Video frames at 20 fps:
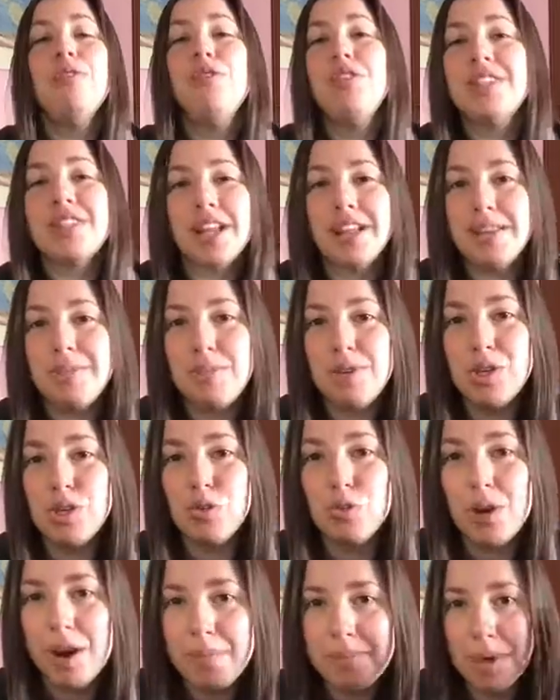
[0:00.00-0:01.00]
unità di
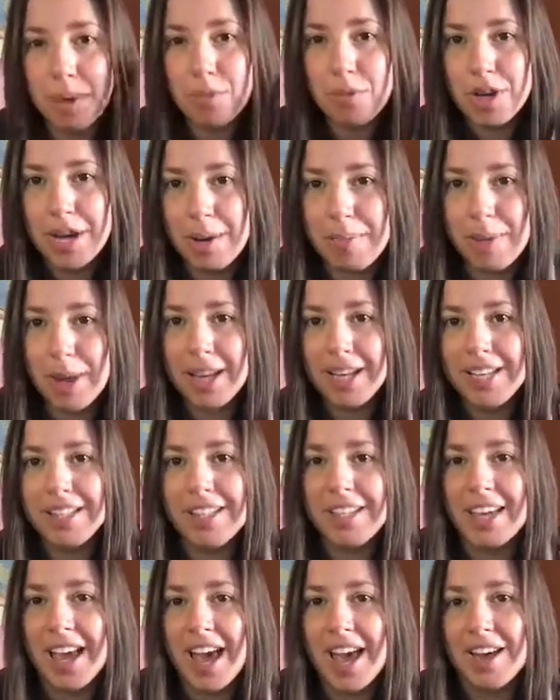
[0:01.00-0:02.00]
misura abbiamo i capelli
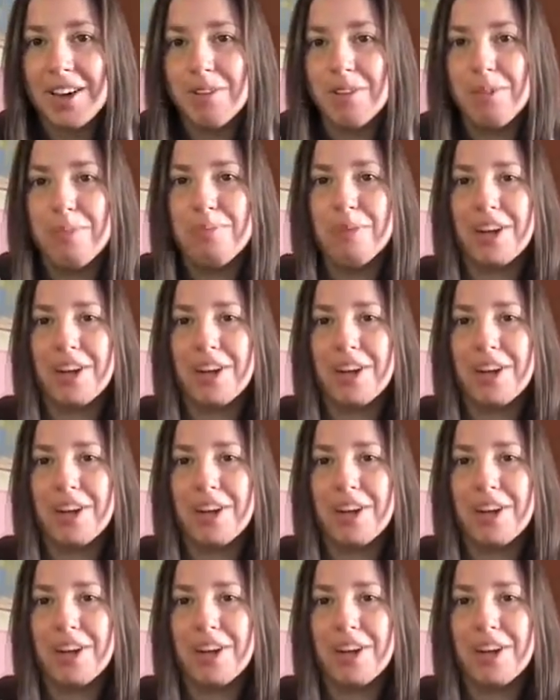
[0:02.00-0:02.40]
di Carol,